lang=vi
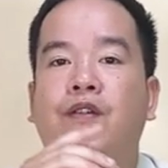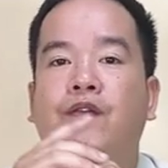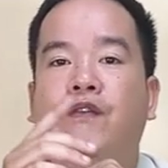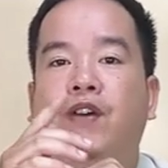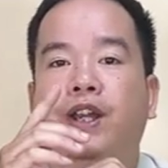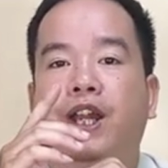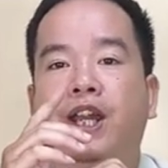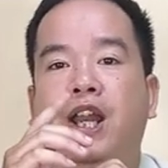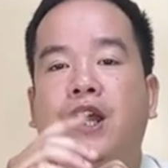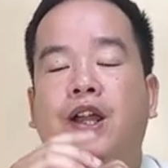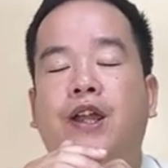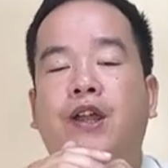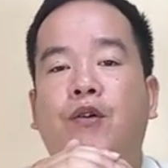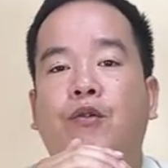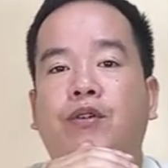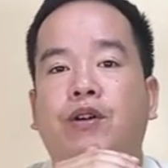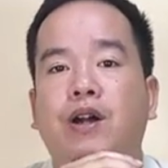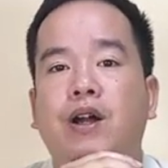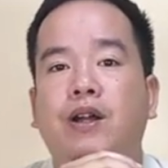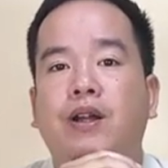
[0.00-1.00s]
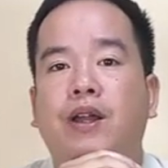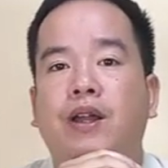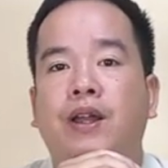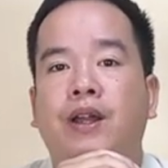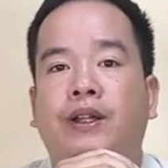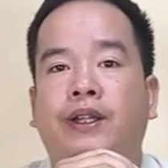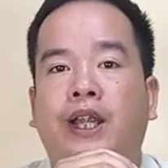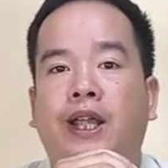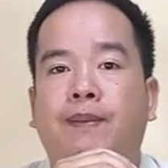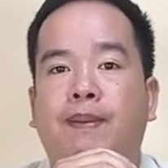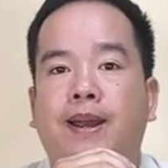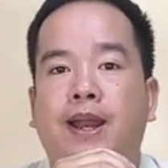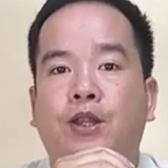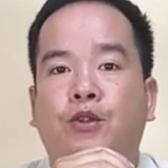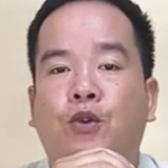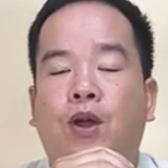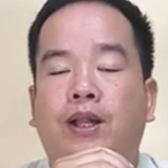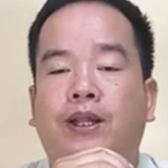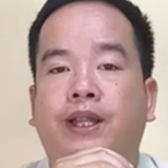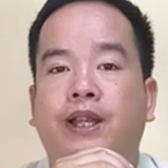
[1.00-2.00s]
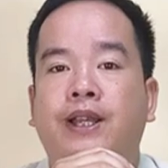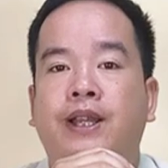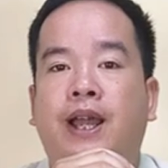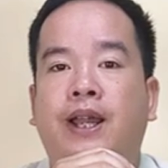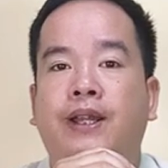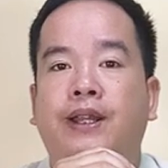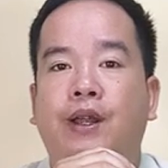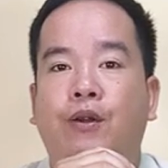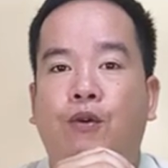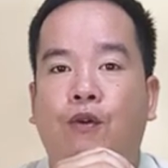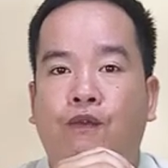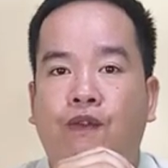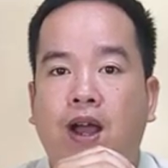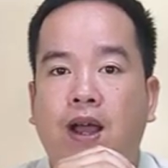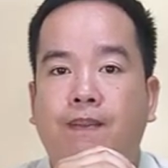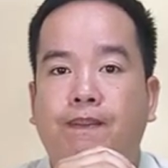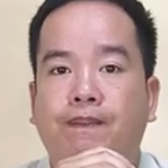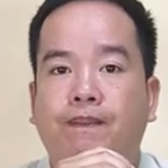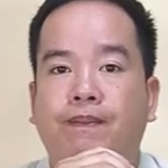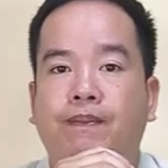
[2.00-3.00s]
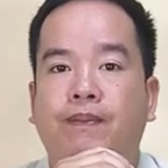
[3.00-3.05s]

và để đăng ký gốc cước thì các bạn hãy soạn tin nhắn theo cú pháp